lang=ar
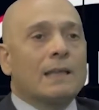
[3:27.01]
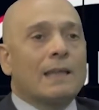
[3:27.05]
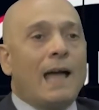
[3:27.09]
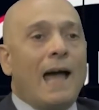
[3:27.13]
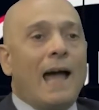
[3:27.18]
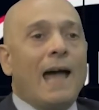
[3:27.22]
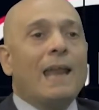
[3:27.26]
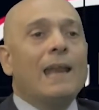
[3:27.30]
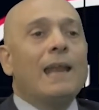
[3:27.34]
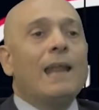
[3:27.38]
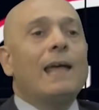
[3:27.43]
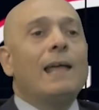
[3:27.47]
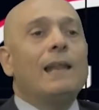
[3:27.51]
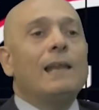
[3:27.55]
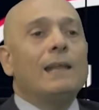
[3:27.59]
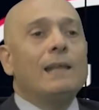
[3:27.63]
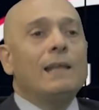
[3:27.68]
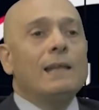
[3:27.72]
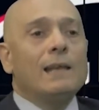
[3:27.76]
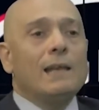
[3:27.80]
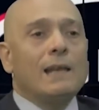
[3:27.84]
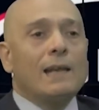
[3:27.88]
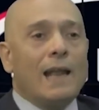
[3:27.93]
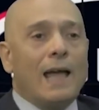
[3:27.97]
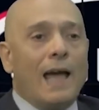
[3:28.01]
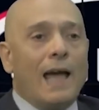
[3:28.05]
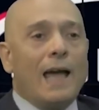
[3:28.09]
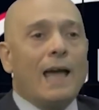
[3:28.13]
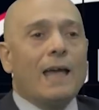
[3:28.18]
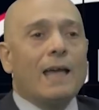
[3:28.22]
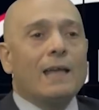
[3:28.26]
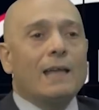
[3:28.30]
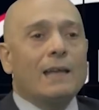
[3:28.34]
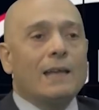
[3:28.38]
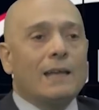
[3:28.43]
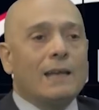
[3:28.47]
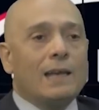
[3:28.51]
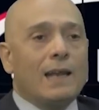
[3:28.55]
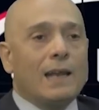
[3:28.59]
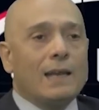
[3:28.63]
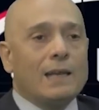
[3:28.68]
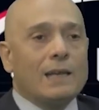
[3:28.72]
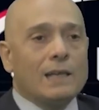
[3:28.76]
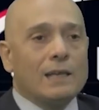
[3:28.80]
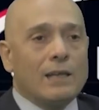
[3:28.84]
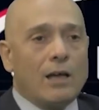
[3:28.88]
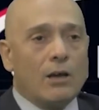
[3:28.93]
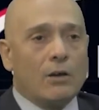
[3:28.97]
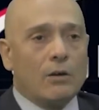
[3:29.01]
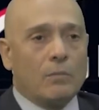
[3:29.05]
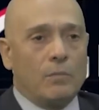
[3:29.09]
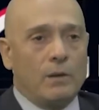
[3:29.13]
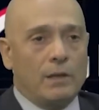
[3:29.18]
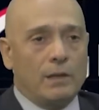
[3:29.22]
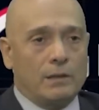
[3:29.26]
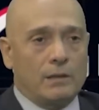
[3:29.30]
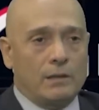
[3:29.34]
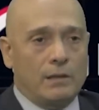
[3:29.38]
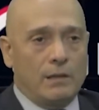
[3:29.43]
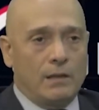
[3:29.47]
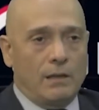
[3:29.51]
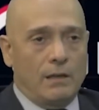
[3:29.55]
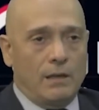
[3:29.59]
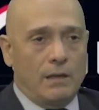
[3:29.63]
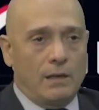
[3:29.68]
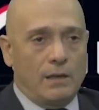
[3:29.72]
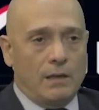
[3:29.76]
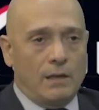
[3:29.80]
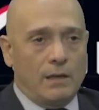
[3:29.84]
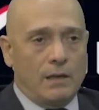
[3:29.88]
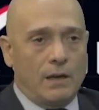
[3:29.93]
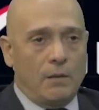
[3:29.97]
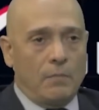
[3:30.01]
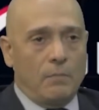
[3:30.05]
تعال قليل العائلة للي يقبض آه،